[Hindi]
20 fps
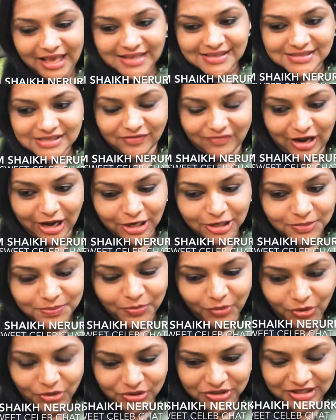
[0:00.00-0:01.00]
एक सवाल
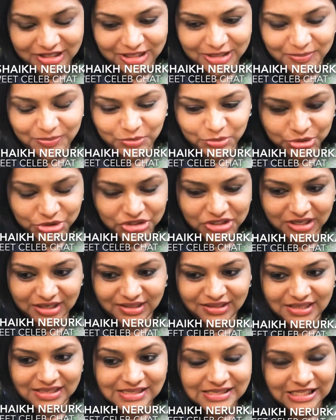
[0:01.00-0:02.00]
बहुत ही
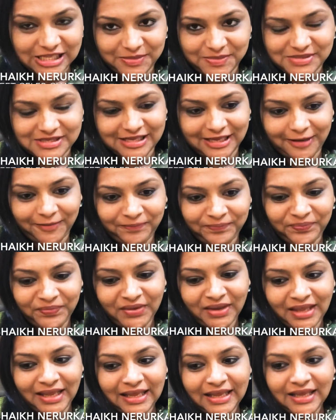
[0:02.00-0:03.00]
पूछना तस्नीम से
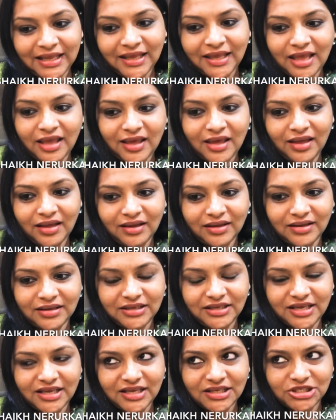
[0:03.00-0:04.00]
कि
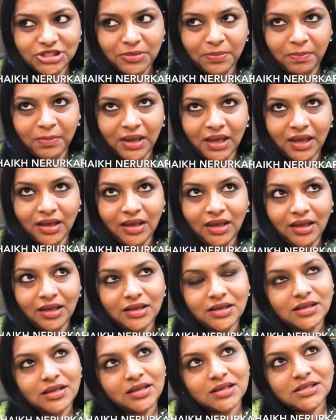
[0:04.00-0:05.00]
ये जब मैं
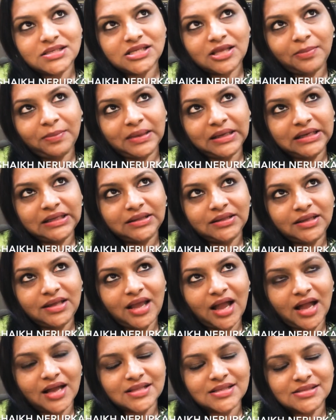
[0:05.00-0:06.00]
इससे मिली थी
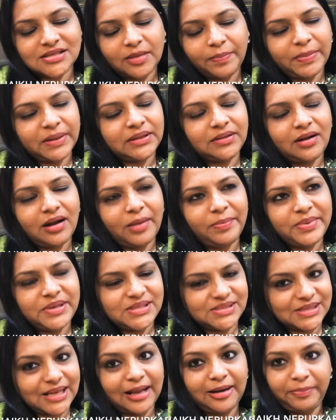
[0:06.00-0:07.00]
आज से पंद्रह
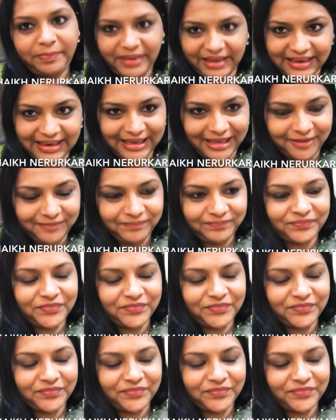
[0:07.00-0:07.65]
बीस साल पहले